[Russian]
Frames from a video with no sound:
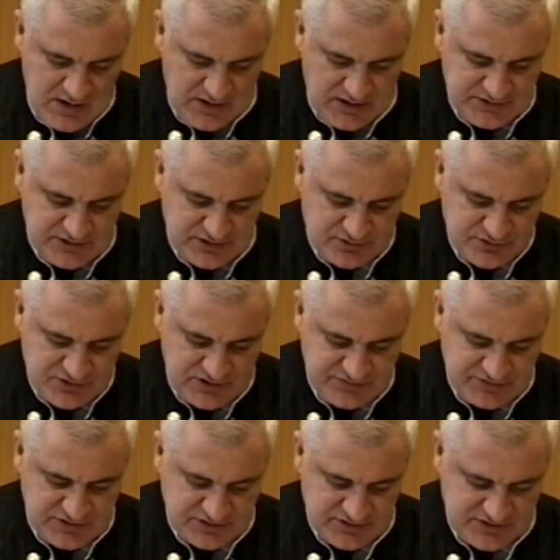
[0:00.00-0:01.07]
Они окружили
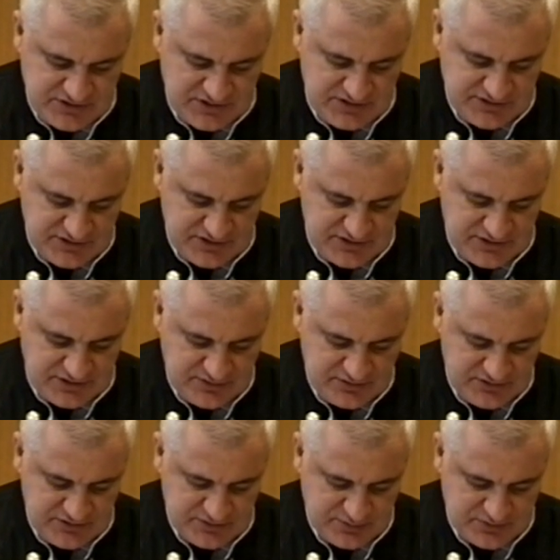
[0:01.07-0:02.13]
всех и стали загонять
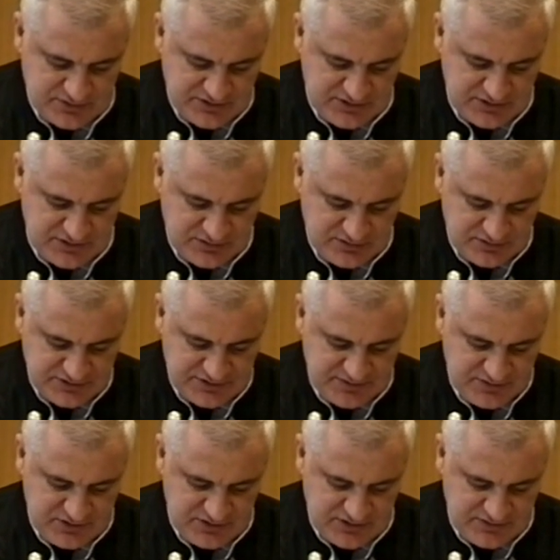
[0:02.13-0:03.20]
людей в спортзал, который
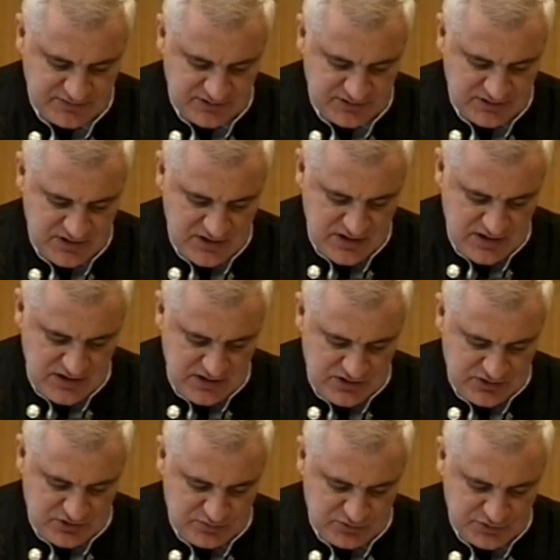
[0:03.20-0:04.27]
заминировали.
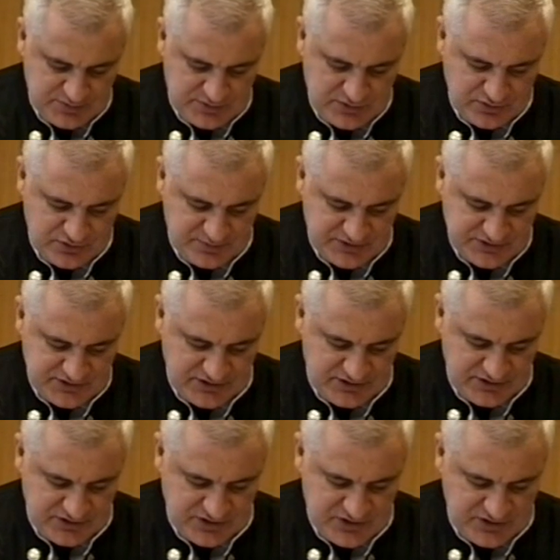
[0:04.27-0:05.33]
Чтобы успокоить постоянно
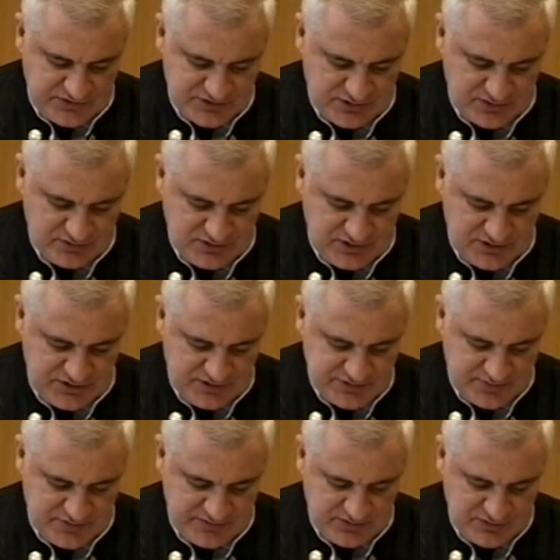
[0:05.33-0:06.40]
кричавших людей, один из
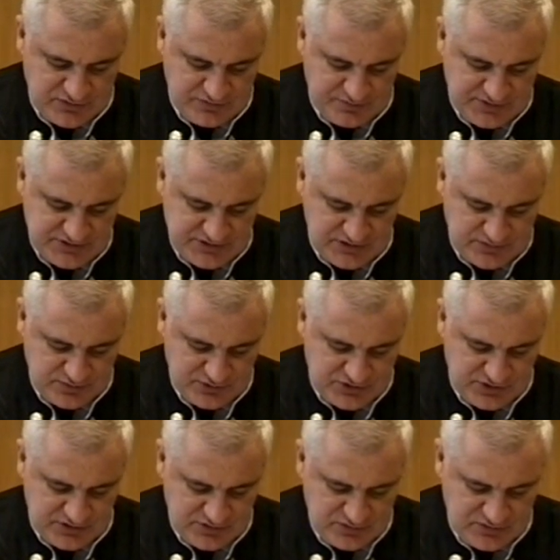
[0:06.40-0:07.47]
боевиков приставил
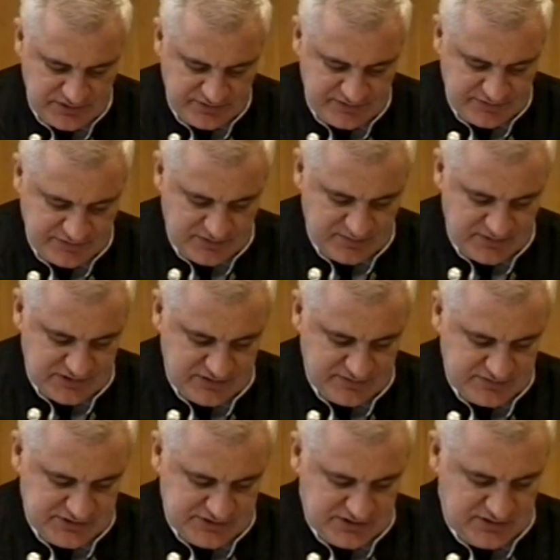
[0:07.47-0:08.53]
мужчине к голове автомат и
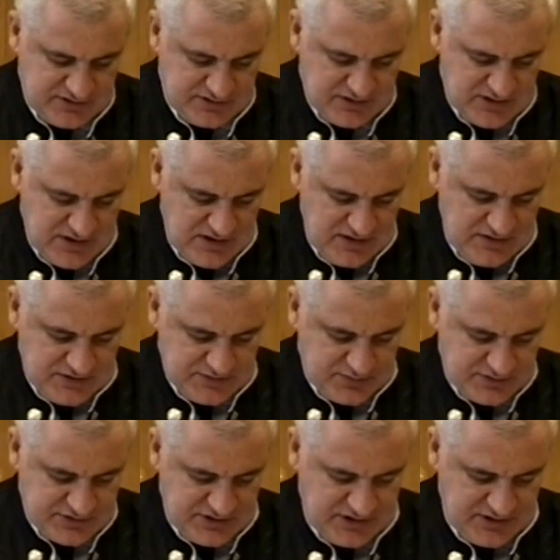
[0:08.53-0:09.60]
выстрелил. В
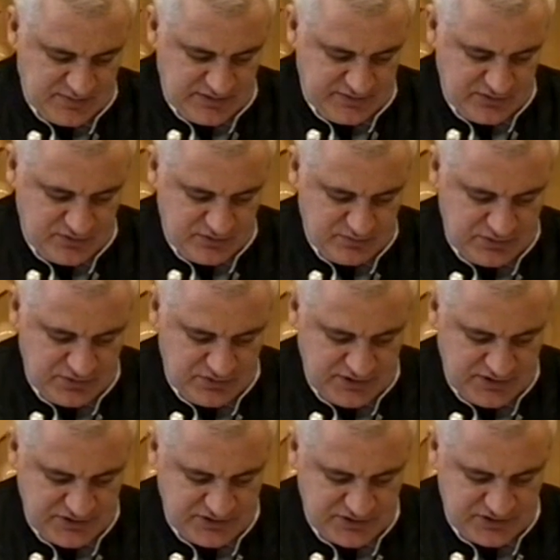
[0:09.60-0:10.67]
спортзале боевиков было
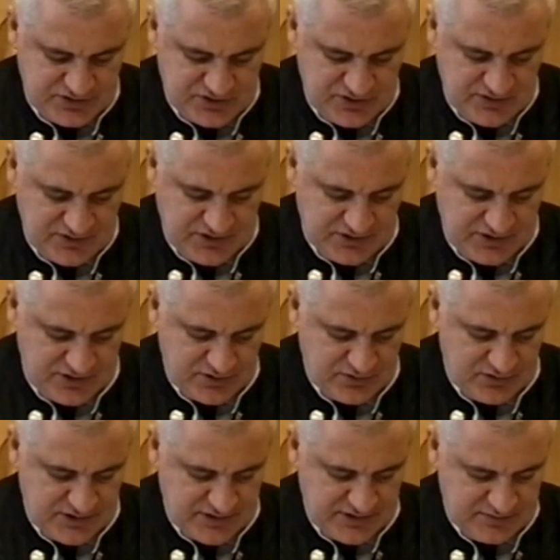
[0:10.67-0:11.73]
около 10 человек, они
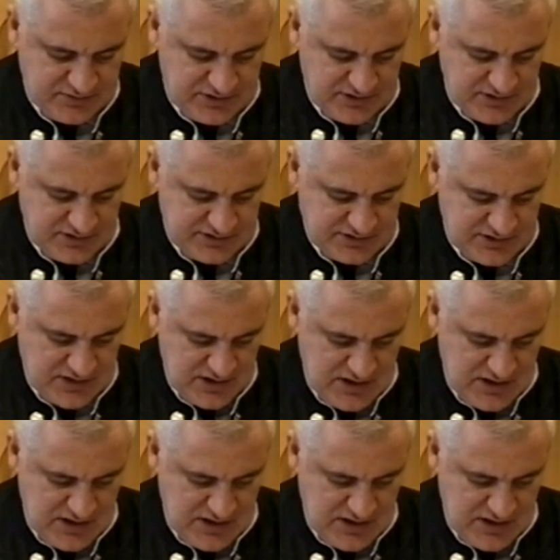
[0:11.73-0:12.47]
регулярно менялись.